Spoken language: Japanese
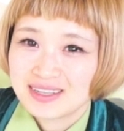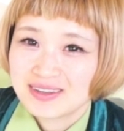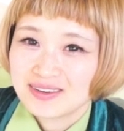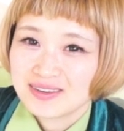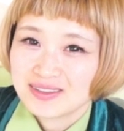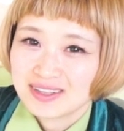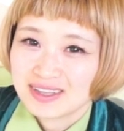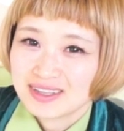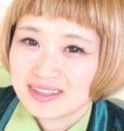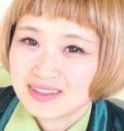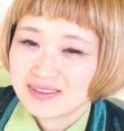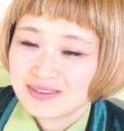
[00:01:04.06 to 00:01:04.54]

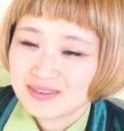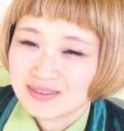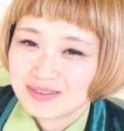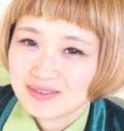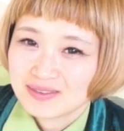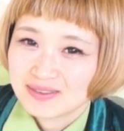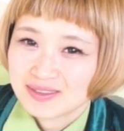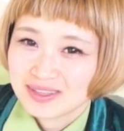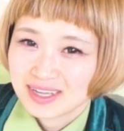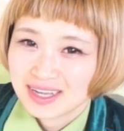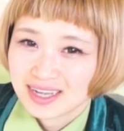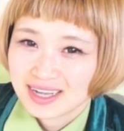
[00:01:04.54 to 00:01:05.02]
ンネルタイトル「
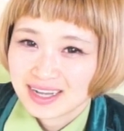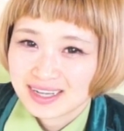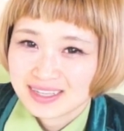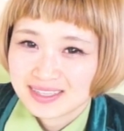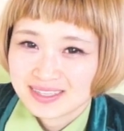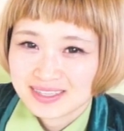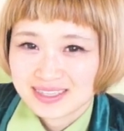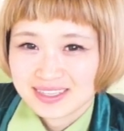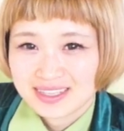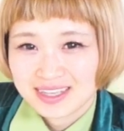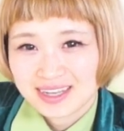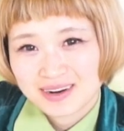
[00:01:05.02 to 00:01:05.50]
お腹が
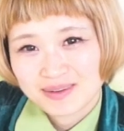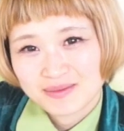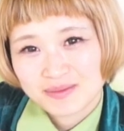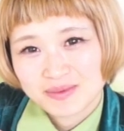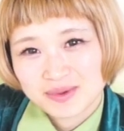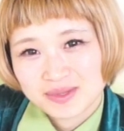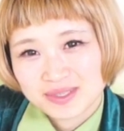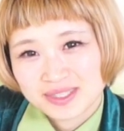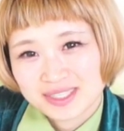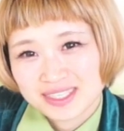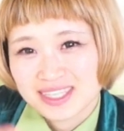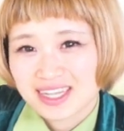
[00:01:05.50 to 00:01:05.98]
すいたら
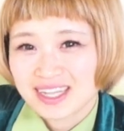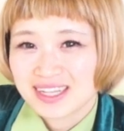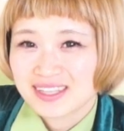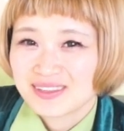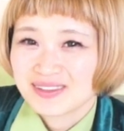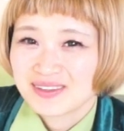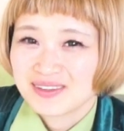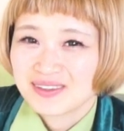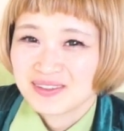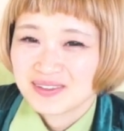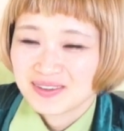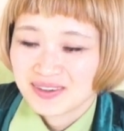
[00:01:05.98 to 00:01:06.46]
モンスター」
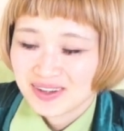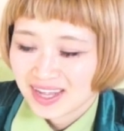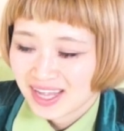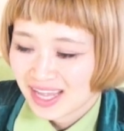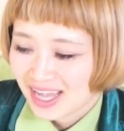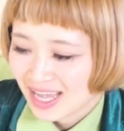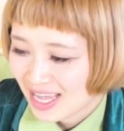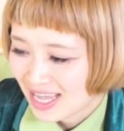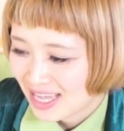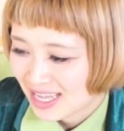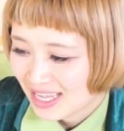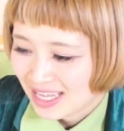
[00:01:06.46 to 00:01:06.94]
というのが
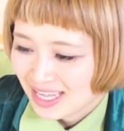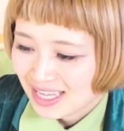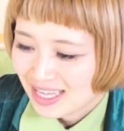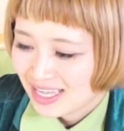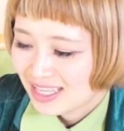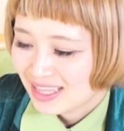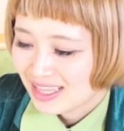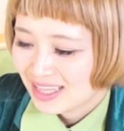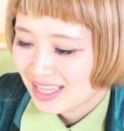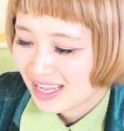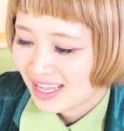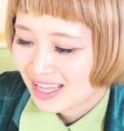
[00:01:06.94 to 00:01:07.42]
はい
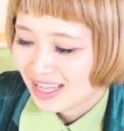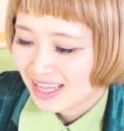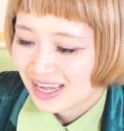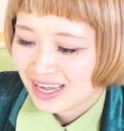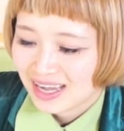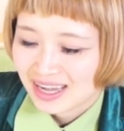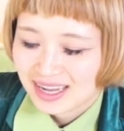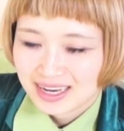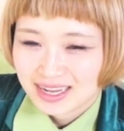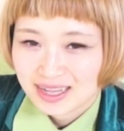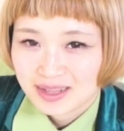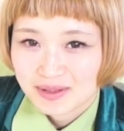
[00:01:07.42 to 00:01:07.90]
出来上
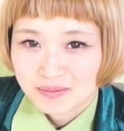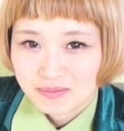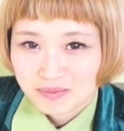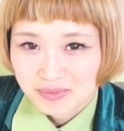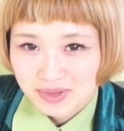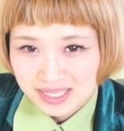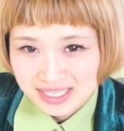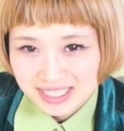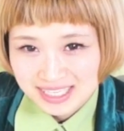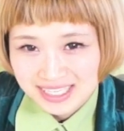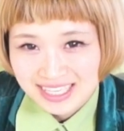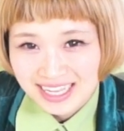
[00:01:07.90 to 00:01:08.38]
がり
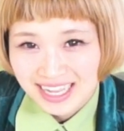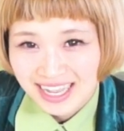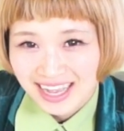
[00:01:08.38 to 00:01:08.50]
まし